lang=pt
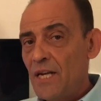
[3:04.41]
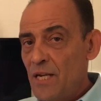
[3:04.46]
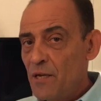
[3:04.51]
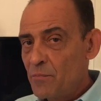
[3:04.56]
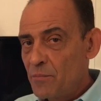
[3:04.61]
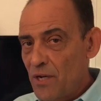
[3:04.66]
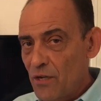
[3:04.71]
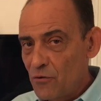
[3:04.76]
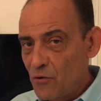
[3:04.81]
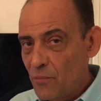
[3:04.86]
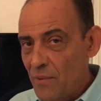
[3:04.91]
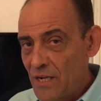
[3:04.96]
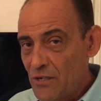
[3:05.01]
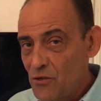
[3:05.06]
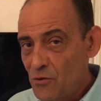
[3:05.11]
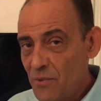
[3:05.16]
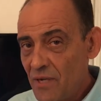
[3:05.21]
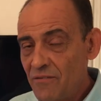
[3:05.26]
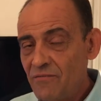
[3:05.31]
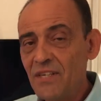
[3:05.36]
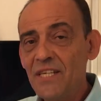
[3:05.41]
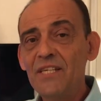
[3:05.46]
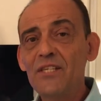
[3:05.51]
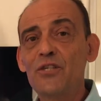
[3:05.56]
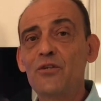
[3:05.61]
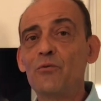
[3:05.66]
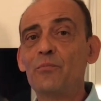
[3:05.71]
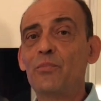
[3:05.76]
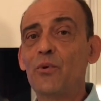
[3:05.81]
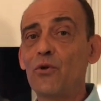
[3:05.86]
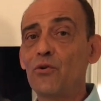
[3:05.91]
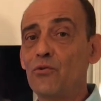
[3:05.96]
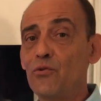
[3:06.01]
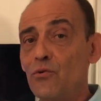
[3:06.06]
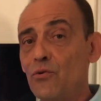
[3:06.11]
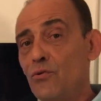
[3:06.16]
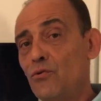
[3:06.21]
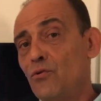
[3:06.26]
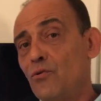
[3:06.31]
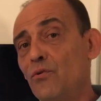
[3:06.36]
lembrando mais uma vez que o
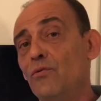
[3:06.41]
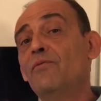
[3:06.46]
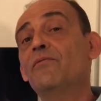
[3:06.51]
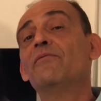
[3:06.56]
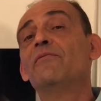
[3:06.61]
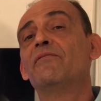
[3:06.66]
produto